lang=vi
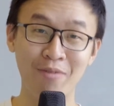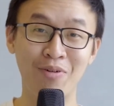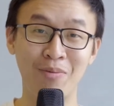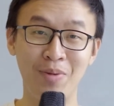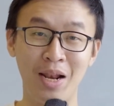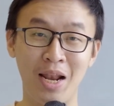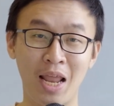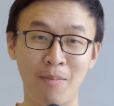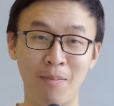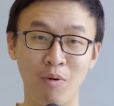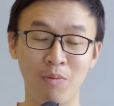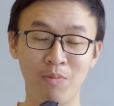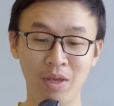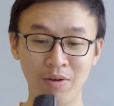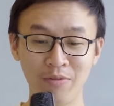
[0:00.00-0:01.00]
và mình là
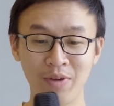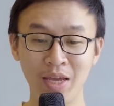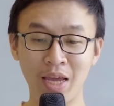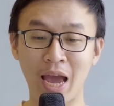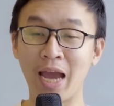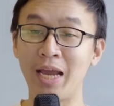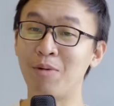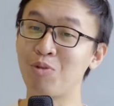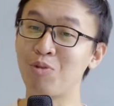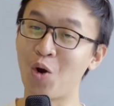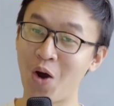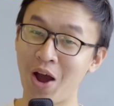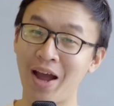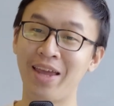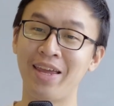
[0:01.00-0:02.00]
một diễn viên hài độc
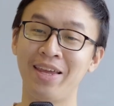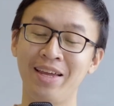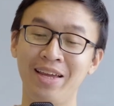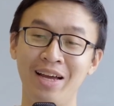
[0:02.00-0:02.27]
thoại.